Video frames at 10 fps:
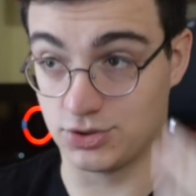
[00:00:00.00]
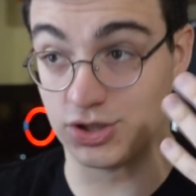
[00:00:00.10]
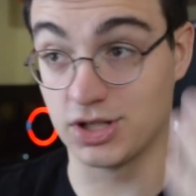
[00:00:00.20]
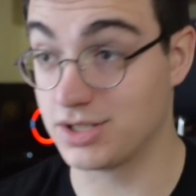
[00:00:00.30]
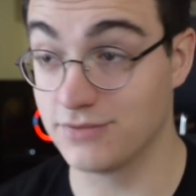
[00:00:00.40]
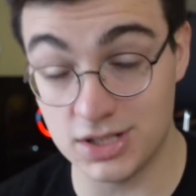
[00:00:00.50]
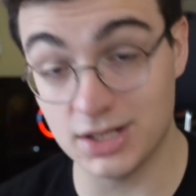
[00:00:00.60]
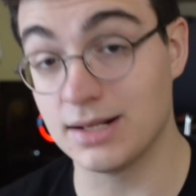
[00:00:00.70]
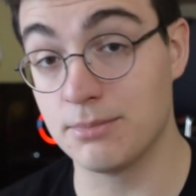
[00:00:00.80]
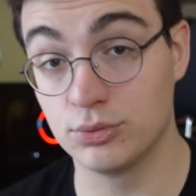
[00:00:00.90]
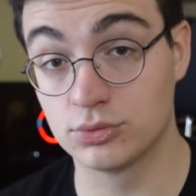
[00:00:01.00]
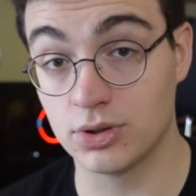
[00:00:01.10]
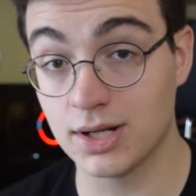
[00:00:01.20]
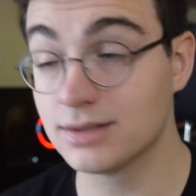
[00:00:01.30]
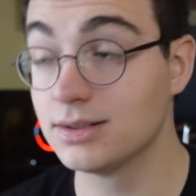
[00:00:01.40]
Czy rzeczywiście tam był
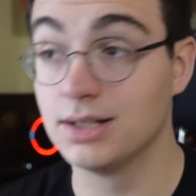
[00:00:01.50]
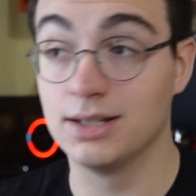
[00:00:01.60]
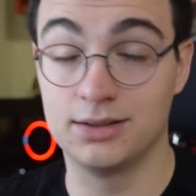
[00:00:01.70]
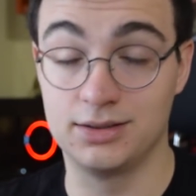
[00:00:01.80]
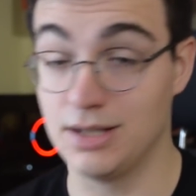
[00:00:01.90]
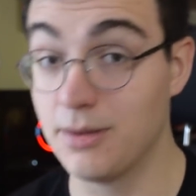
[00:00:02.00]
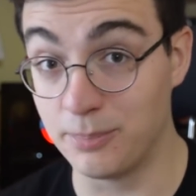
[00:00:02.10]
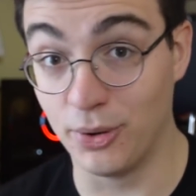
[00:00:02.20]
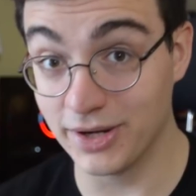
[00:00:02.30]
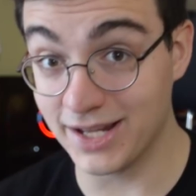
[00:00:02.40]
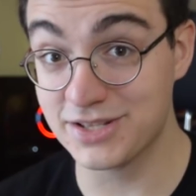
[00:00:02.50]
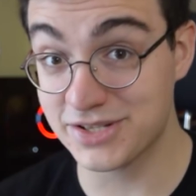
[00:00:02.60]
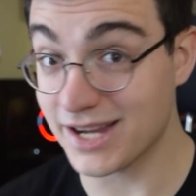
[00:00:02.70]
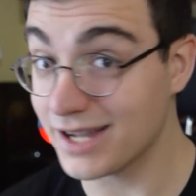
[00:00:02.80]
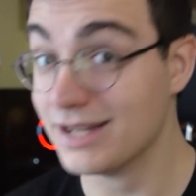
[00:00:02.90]
Trojan? Nie mam
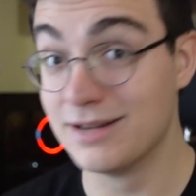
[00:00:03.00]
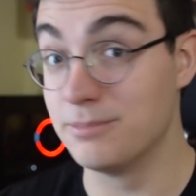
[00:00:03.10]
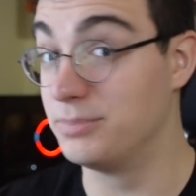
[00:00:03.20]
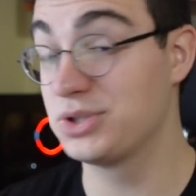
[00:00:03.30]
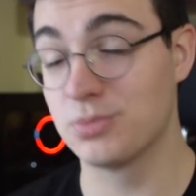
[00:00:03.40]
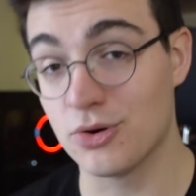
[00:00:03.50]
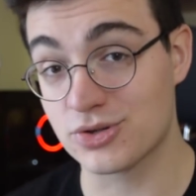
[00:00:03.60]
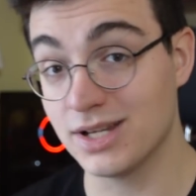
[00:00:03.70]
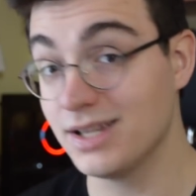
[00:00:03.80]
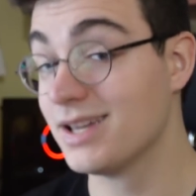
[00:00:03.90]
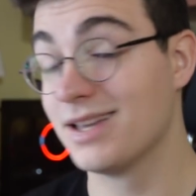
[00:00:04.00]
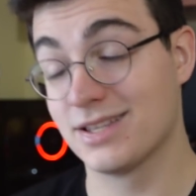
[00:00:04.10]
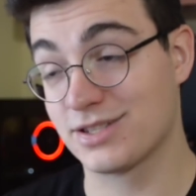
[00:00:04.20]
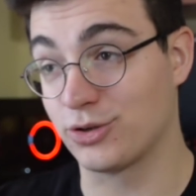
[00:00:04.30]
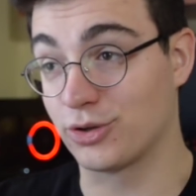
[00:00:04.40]
pojęcia, być może.
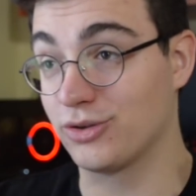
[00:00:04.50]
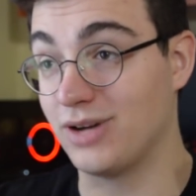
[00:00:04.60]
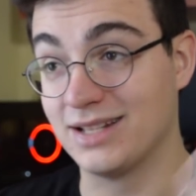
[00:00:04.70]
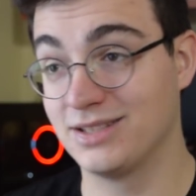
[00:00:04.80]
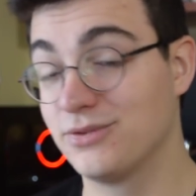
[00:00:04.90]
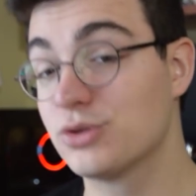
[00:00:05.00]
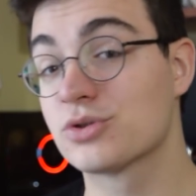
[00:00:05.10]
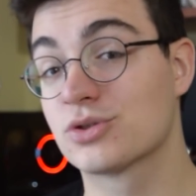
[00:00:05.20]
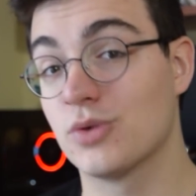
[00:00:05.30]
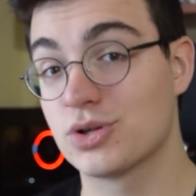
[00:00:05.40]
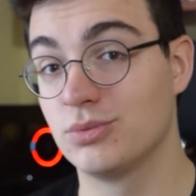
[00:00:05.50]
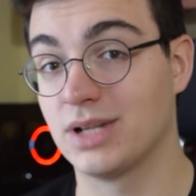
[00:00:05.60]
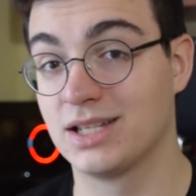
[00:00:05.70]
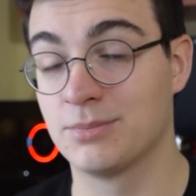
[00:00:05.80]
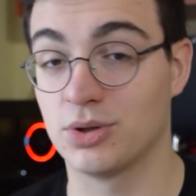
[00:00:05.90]
Skoro antywirus zgłosił
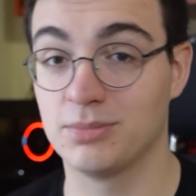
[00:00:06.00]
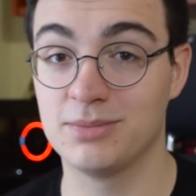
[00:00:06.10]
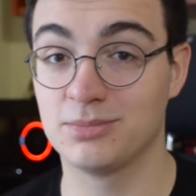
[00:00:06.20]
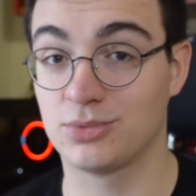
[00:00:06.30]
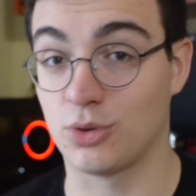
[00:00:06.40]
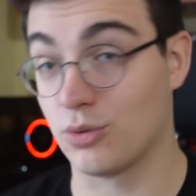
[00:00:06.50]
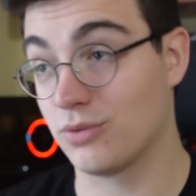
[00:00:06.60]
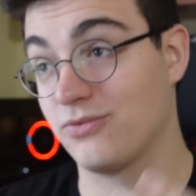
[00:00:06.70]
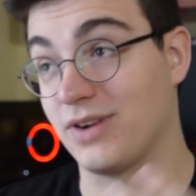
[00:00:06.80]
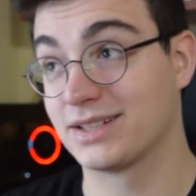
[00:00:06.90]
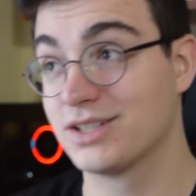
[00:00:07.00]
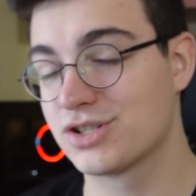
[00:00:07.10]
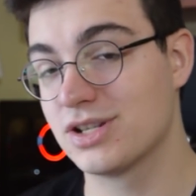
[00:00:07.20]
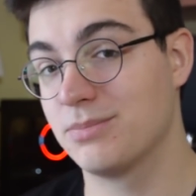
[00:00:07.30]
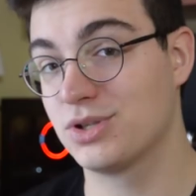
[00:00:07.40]
taki problem, to
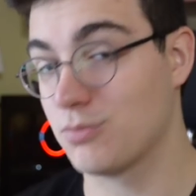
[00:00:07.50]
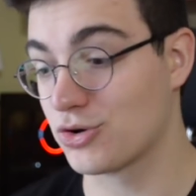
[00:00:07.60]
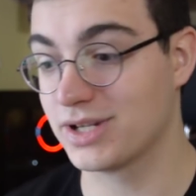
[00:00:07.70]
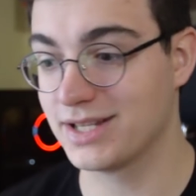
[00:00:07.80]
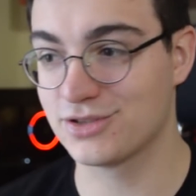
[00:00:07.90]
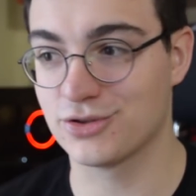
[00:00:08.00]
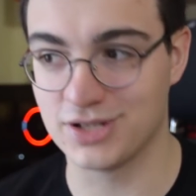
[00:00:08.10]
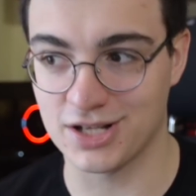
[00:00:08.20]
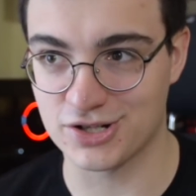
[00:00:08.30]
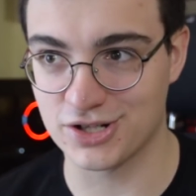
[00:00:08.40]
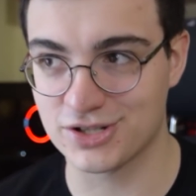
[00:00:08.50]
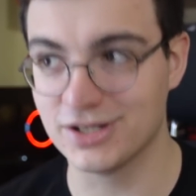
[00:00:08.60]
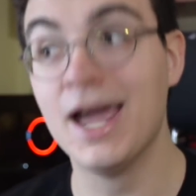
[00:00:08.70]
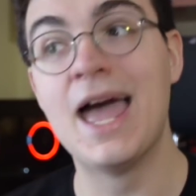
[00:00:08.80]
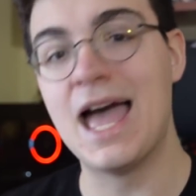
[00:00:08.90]
faktycznie być może jest coś na
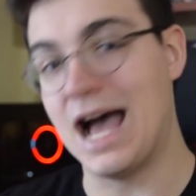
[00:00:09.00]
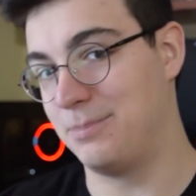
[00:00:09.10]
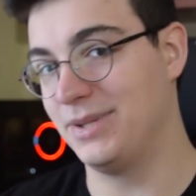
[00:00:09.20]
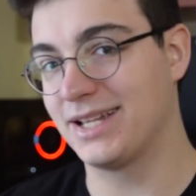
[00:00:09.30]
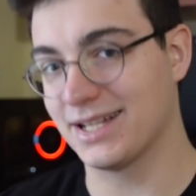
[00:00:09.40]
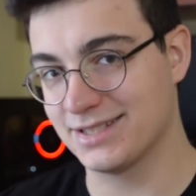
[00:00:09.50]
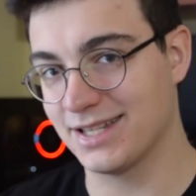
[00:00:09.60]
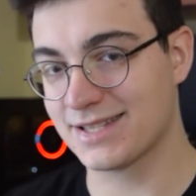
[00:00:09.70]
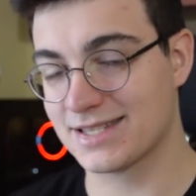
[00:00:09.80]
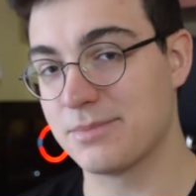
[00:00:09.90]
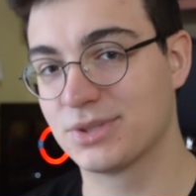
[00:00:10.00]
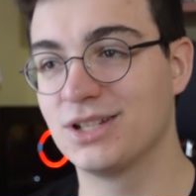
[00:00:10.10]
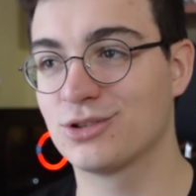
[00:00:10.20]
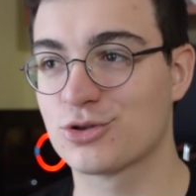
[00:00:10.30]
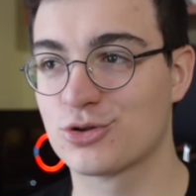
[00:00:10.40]
rzeczy. Aplikacja jest
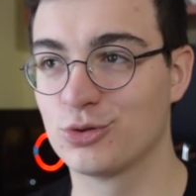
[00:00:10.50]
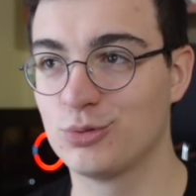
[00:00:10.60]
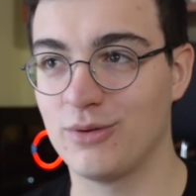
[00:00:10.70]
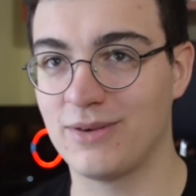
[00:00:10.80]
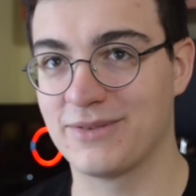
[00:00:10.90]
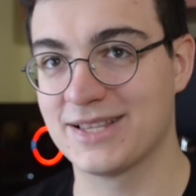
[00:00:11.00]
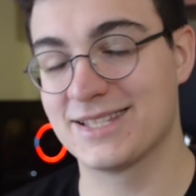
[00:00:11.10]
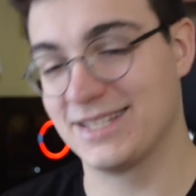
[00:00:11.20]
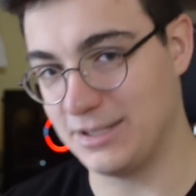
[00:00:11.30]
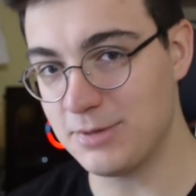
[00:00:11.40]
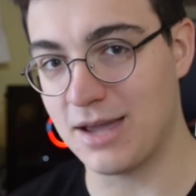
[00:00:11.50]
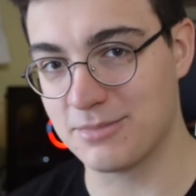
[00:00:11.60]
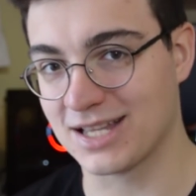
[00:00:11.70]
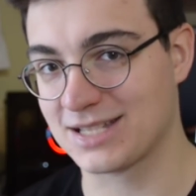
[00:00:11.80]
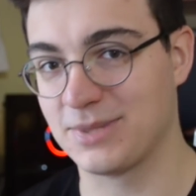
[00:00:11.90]
zamknięto źródłowa, więc nie miałem
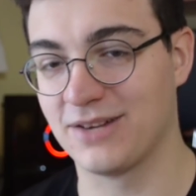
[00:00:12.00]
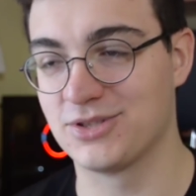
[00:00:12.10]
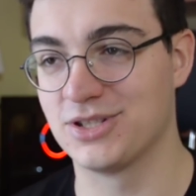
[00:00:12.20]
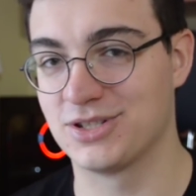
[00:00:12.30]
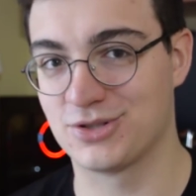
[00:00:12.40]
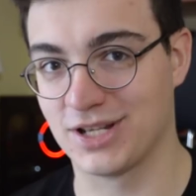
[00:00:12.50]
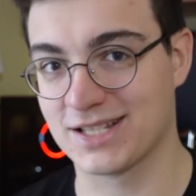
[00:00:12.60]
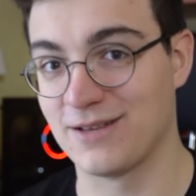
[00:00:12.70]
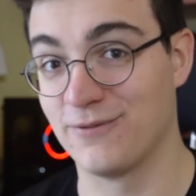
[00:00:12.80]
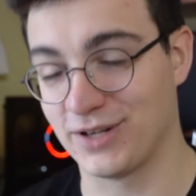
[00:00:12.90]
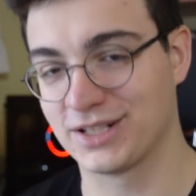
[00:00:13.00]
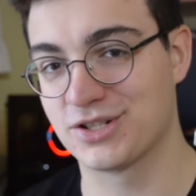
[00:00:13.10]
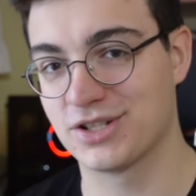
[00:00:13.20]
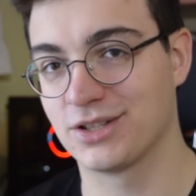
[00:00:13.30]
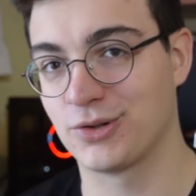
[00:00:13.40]
jak sprawdzić, czy jest tam
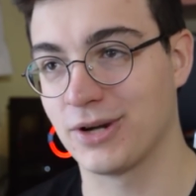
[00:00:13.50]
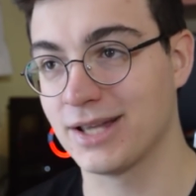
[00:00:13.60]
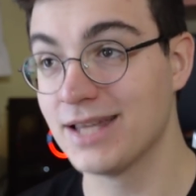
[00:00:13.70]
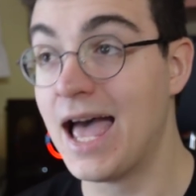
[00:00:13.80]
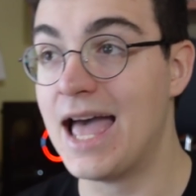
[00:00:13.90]
faktycznie Trojan